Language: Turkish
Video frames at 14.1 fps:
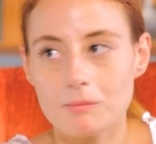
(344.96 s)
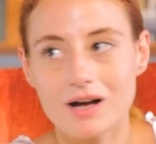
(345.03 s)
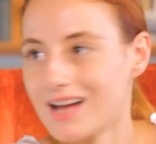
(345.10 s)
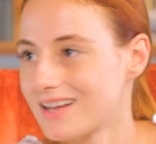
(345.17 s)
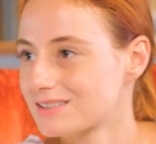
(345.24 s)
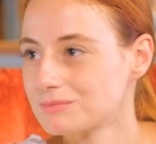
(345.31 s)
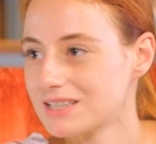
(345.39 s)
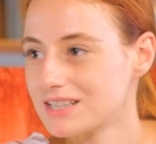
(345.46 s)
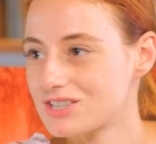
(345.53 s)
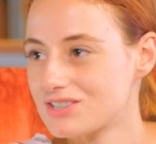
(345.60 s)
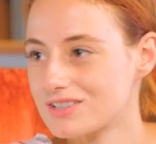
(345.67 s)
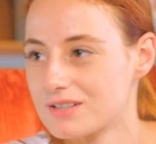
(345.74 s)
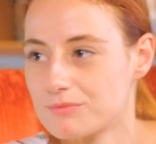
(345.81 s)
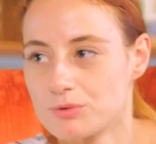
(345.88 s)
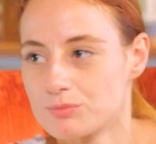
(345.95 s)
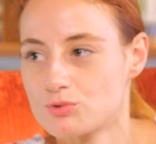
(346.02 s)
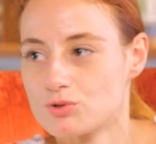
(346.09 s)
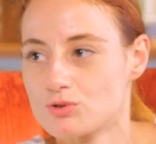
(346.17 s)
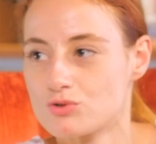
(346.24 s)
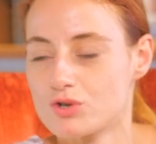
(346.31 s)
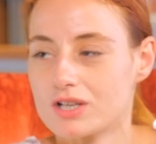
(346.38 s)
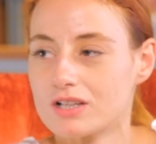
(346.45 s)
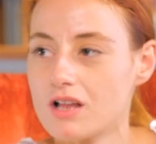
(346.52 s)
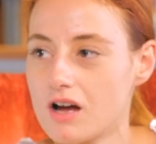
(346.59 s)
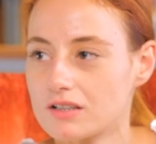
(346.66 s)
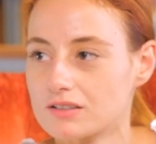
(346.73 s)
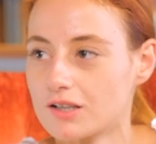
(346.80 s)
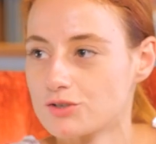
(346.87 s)
ama hayatımı geçindiremiyorum. Çünkü sürekli
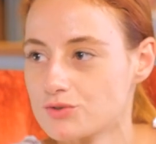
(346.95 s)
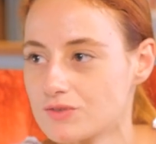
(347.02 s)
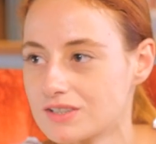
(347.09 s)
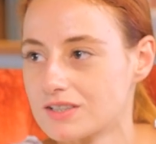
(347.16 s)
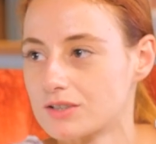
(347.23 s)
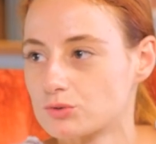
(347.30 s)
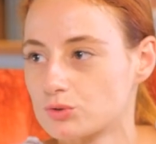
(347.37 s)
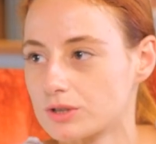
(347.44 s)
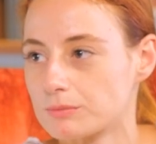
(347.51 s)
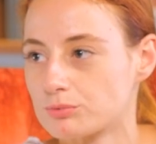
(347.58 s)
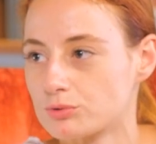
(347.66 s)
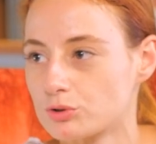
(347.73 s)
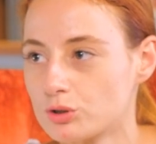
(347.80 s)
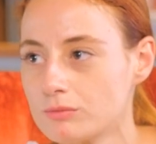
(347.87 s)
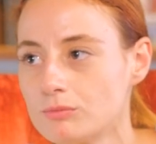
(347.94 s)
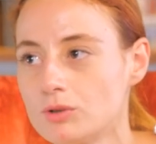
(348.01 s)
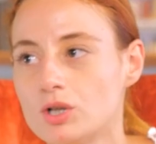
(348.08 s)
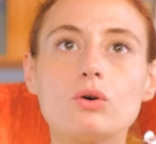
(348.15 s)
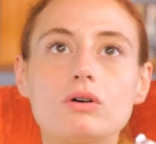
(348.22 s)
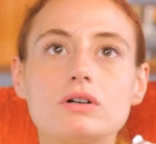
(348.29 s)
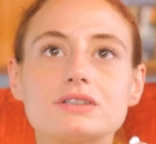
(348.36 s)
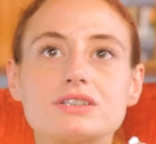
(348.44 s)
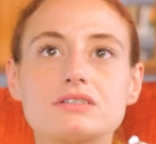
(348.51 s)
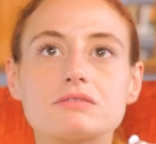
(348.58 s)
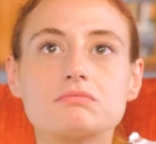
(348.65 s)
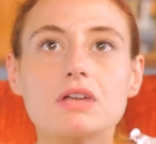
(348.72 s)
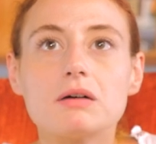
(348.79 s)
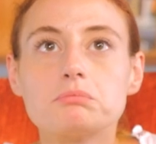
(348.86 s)
art house ve tiyatro yapıyorum. Evet. O
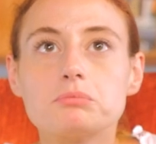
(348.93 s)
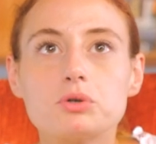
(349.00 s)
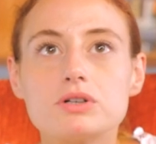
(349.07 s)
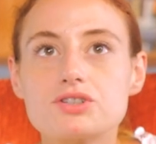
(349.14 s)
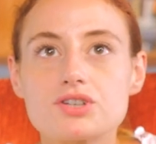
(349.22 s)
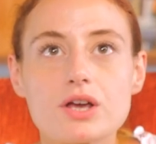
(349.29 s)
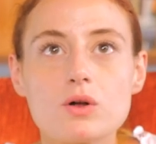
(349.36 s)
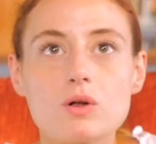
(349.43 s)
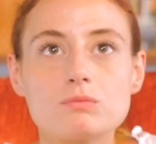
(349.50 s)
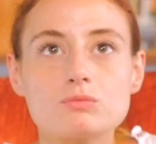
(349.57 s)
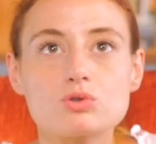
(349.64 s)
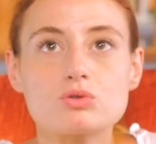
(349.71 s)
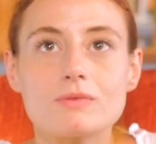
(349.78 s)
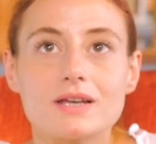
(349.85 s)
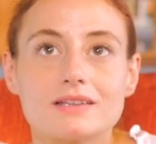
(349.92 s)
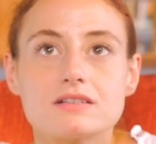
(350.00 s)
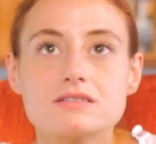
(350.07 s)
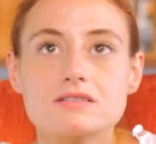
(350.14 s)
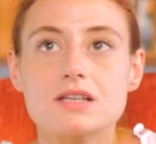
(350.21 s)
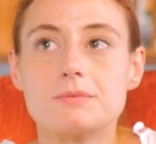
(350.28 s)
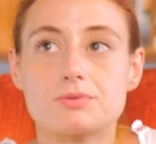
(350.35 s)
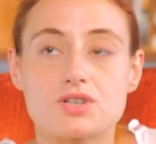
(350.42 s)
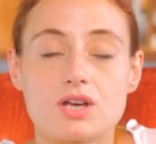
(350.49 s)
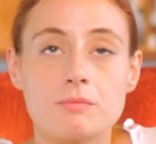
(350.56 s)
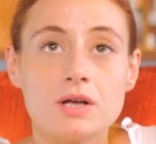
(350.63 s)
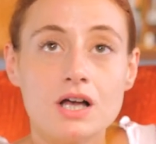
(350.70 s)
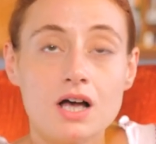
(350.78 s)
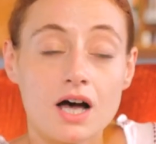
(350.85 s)
açıdan böyle şey olmuştum. E nasıl
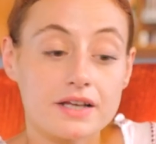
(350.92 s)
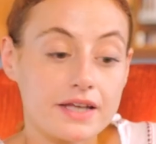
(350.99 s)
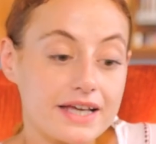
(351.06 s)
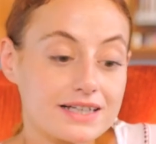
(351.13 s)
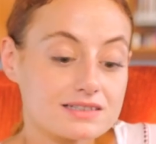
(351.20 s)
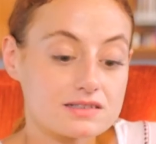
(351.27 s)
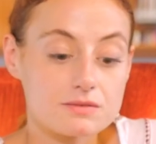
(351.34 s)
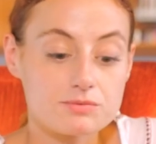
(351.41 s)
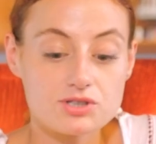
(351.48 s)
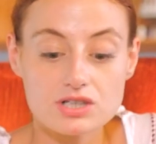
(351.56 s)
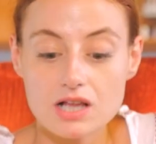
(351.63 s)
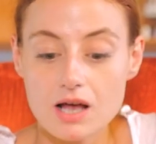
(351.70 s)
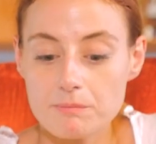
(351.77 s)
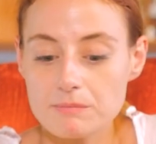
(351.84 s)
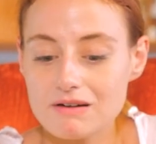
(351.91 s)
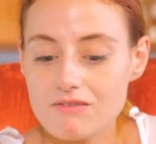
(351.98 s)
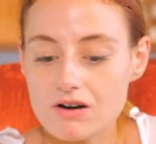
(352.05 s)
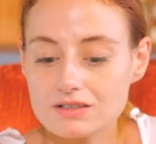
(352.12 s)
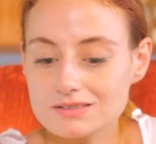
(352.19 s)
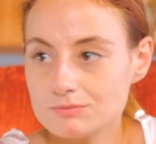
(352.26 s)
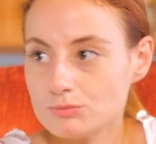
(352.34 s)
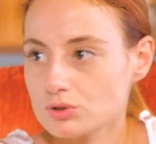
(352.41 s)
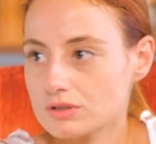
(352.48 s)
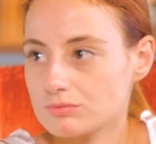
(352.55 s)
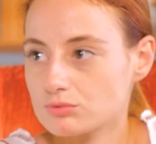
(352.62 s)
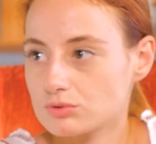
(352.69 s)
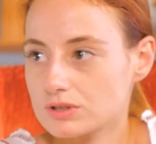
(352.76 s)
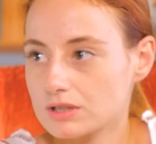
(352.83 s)
yapacağım? Hani ekstra bir şey de yapmaya vaktim yok
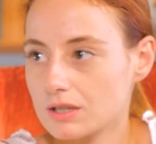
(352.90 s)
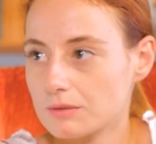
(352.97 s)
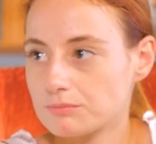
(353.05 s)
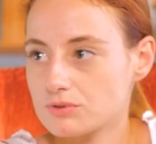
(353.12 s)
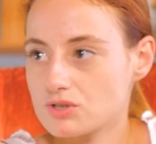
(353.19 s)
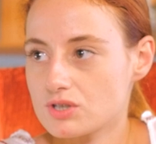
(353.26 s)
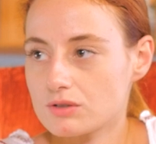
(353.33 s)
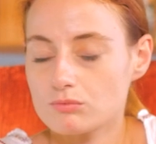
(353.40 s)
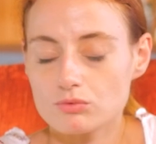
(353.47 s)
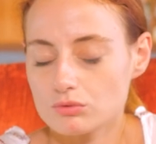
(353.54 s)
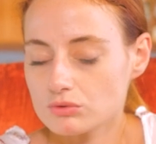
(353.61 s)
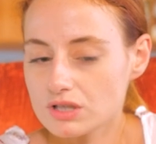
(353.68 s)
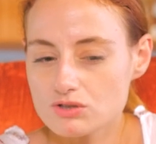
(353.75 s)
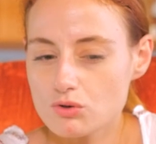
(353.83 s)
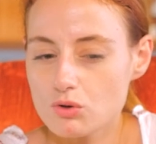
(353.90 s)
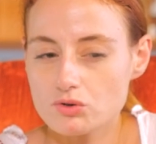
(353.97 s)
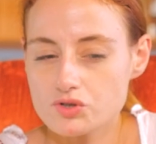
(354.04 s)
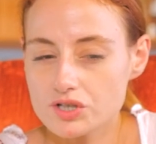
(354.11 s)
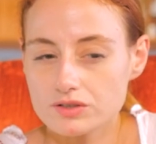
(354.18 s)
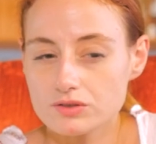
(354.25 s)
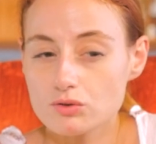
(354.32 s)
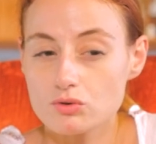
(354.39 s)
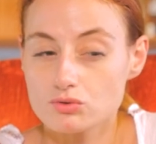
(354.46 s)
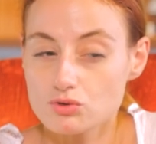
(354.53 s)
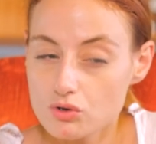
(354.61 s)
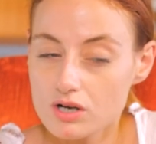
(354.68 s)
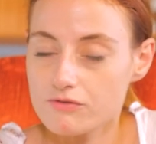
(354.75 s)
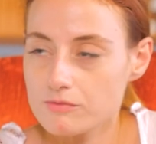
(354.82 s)
ki bunları yapınca. O nasıl olacak diye o
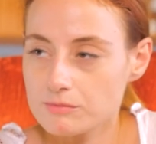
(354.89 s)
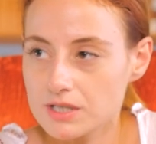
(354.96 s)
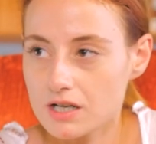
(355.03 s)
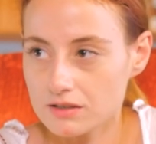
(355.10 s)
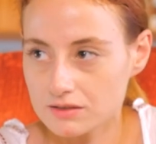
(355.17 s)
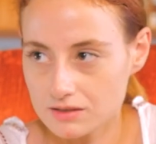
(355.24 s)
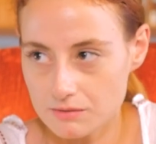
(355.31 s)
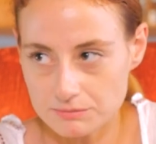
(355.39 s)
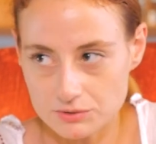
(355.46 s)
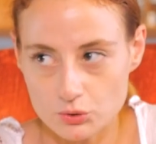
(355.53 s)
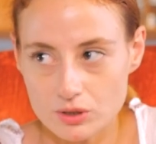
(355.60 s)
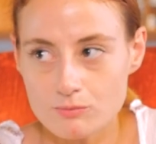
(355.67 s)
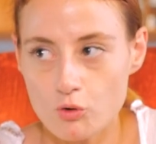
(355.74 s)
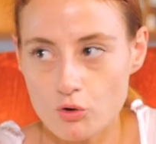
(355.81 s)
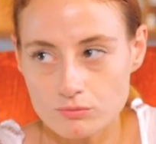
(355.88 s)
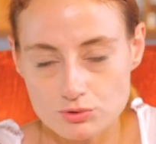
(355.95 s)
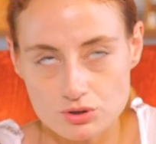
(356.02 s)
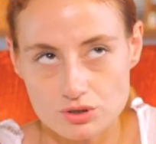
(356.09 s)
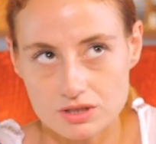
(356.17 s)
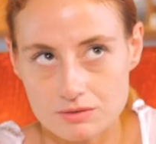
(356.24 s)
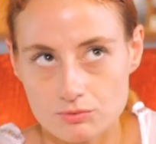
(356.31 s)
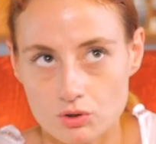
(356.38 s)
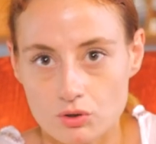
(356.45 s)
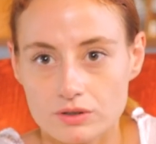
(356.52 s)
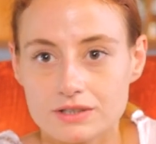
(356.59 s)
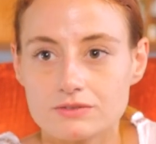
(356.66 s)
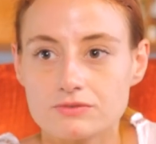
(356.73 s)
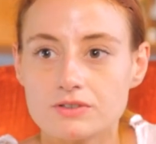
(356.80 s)
çok kafamı yakkan bir dönem olmuştu
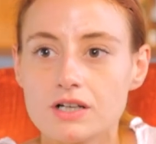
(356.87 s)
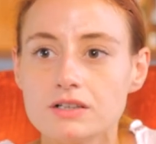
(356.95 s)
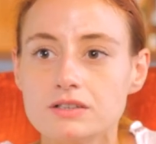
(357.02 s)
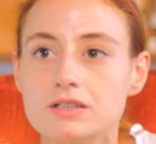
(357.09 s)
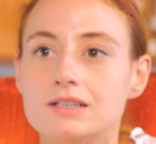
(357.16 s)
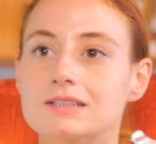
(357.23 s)
2017 falan.